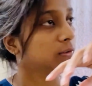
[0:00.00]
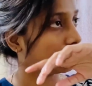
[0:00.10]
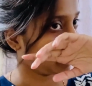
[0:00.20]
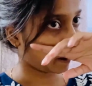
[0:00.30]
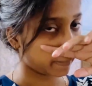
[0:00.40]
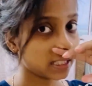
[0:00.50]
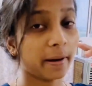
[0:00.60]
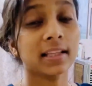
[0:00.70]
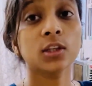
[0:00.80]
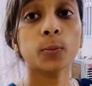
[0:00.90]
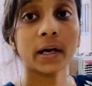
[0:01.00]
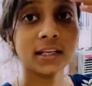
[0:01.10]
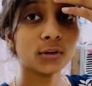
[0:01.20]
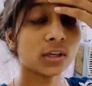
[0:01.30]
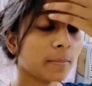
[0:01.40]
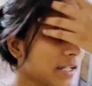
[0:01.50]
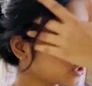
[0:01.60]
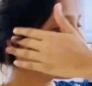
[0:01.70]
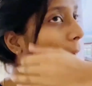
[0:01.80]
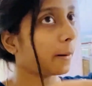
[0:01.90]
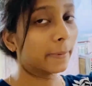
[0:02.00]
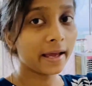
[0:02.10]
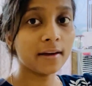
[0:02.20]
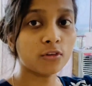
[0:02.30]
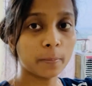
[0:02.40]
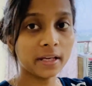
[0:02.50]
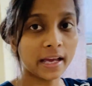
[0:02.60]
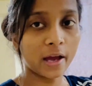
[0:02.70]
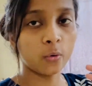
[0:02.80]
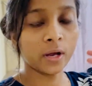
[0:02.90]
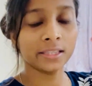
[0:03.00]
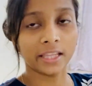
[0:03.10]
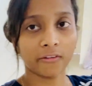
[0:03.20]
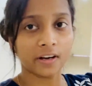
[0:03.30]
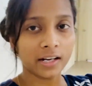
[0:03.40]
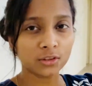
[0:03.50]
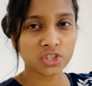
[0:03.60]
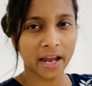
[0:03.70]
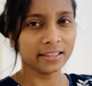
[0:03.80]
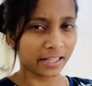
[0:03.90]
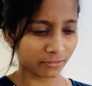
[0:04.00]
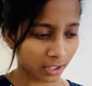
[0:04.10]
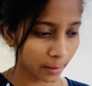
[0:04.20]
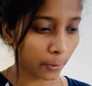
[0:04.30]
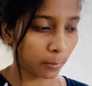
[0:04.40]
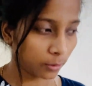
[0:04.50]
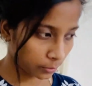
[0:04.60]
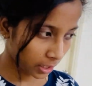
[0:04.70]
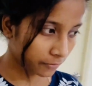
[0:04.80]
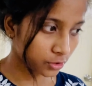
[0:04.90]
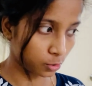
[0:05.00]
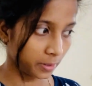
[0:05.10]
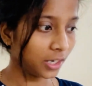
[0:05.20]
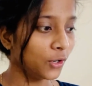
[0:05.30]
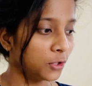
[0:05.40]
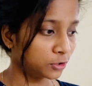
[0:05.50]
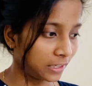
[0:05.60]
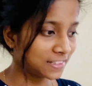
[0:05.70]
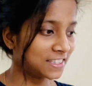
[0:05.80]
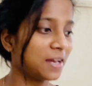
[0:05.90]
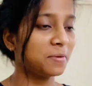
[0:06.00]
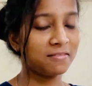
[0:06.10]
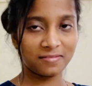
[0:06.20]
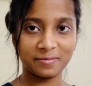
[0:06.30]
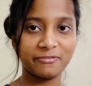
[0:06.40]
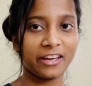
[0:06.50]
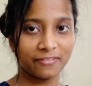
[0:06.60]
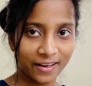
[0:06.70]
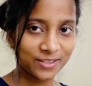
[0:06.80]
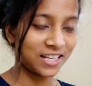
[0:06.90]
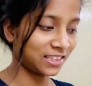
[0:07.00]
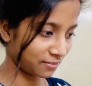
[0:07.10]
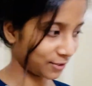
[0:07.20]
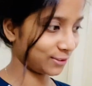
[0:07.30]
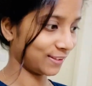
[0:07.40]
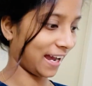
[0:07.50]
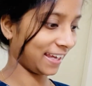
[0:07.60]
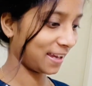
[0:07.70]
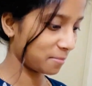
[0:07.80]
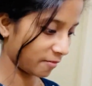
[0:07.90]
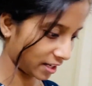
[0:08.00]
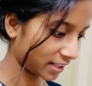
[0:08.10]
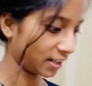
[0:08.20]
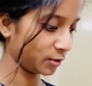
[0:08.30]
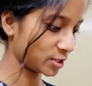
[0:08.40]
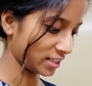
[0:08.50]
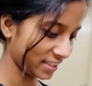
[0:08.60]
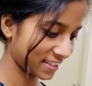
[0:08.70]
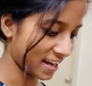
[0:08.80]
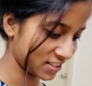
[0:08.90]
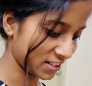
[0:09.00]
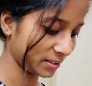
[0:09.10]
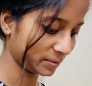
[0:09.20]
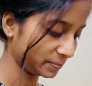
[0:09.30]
तो पापा से बात नहीं हो पा रही क्योंकि मेरे जो पापा हैं वो भी गए हुए हैं देवघर तो शायद नेटवर्क की प्रॉब्लम होगी या फिर जो भी तो लेट्स सी अभी वेरीफाई हो जाता है फिर वो लोग आएंगे मैं वेट कर रही हूँ जल्दी से आ जाए